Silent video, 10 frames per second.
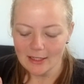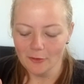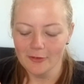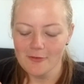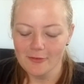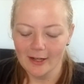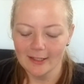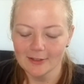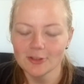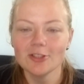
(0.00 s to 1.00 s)
Auf jeden
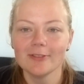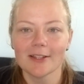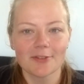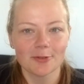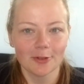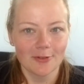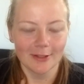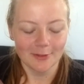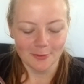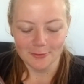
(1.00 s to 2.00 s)
Fall irgendwas zwischen
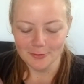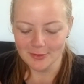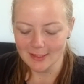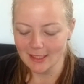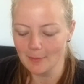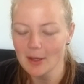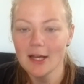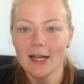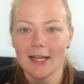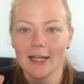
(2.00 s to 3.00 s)
120 und 150 Gramm
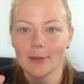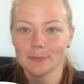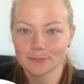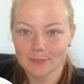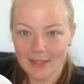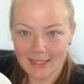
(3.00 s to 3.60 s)
ähm,